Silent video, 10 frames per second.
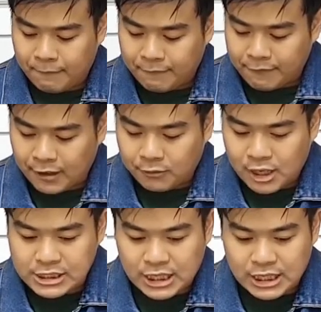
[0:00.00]
satu
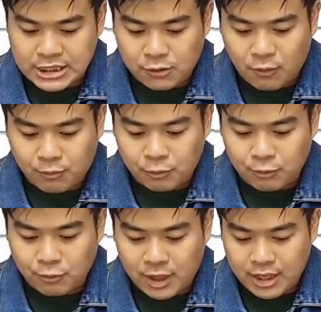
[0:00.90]
raja-raja 22
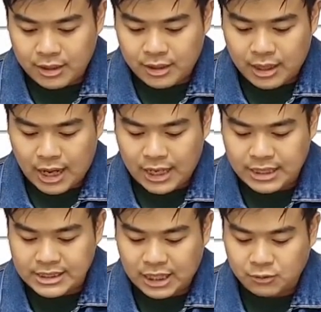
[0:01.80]

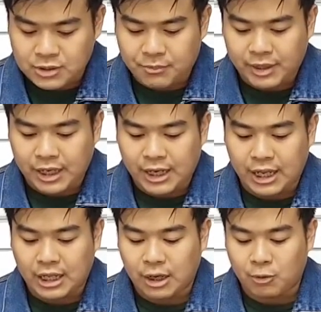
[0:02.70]
ayat 1 sampai dengan
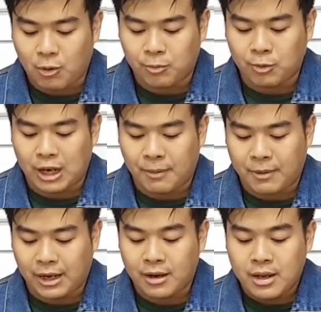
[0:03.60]
ayat yang ke-28.
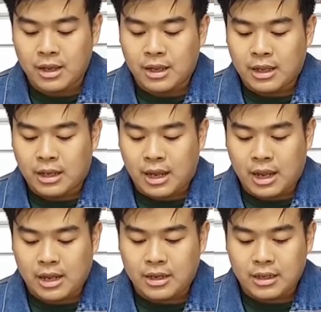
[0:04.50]

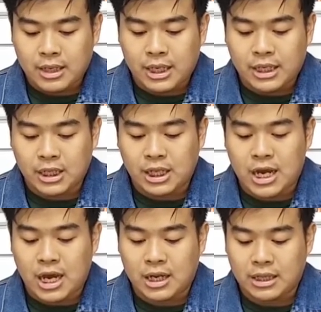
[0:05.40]
Nah, ini
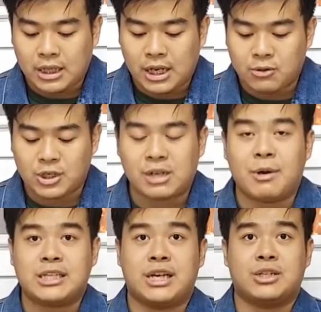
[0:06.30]
tidak tidak usah
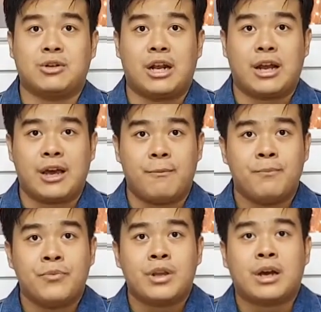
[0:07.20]
dibaca ya saudara ya.
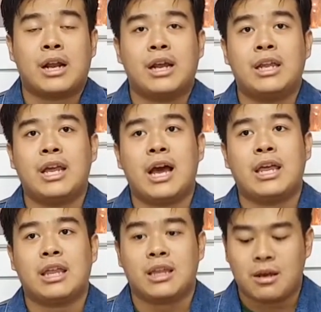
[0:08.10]
Karena ini
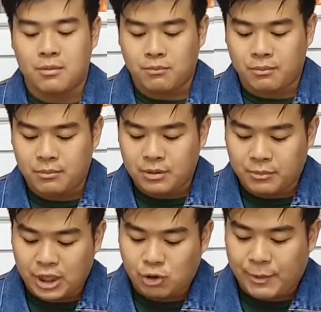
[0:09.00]
ayatnya begitu